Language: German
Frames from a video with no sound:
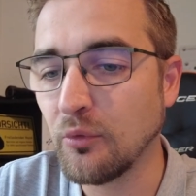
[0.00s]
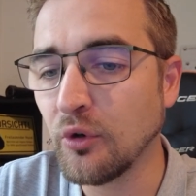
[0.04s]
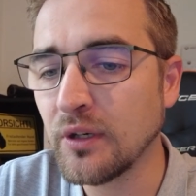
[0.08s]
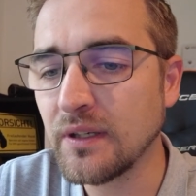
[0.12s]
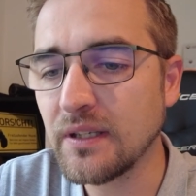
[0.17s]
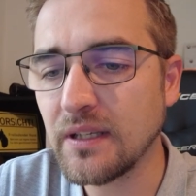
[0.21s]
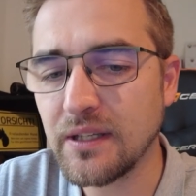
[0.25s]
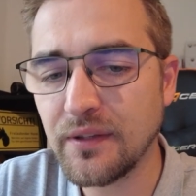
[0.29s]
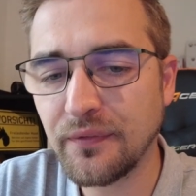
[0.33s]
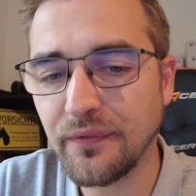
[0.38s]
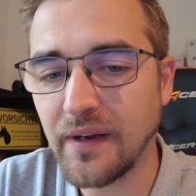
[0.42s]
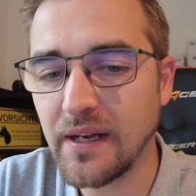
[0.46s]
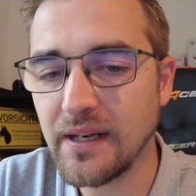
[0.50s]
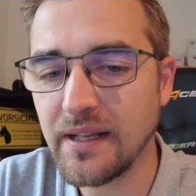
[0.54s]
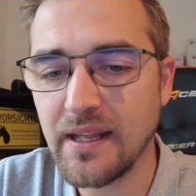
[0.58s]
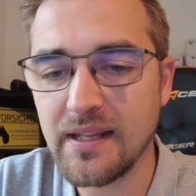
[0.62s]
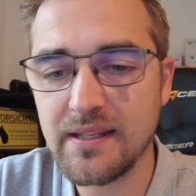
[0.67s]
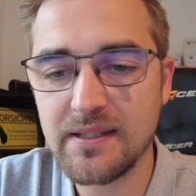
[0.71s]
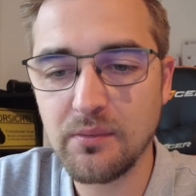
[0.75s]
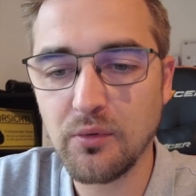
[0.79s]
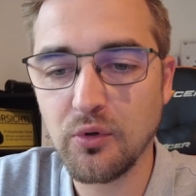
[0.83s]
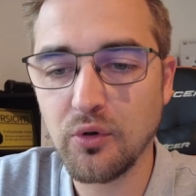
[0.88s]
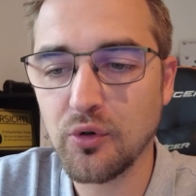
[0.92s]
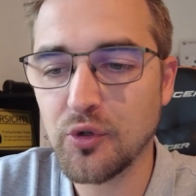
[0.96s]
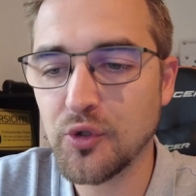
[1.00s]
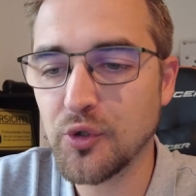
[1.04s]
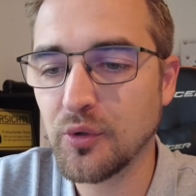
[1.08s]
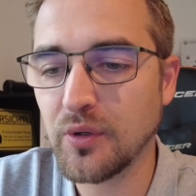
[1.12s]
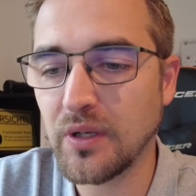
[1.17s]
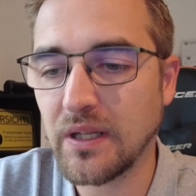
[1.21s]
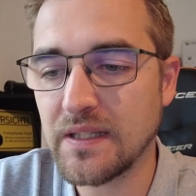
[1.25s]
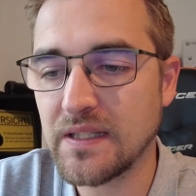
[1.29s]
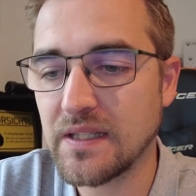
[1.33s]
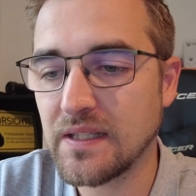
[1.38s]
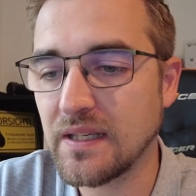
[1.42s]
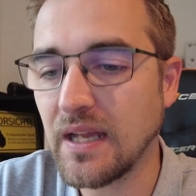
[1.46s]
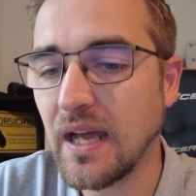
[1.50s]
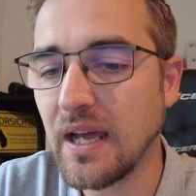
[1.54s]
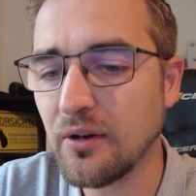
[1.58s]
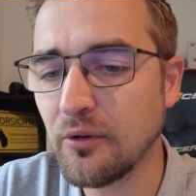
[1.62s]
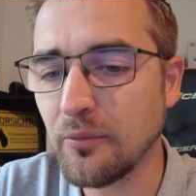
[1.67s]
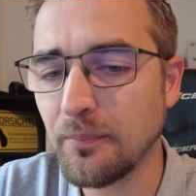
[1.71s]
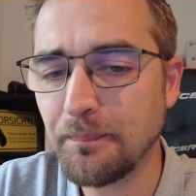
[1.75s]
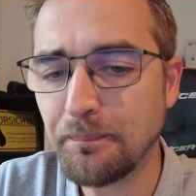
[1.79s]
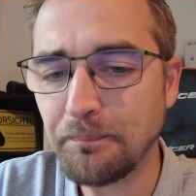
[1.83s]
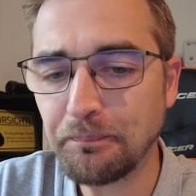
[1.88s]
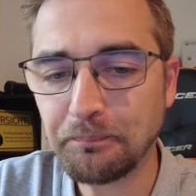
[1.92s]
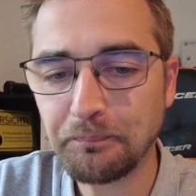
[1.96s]
Im Urteilsfall ging es im Großen und Ganzen
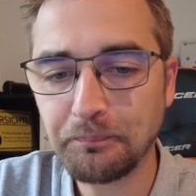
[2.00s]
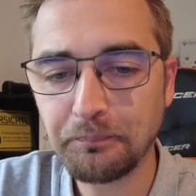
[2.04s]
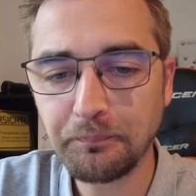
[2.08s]
darum,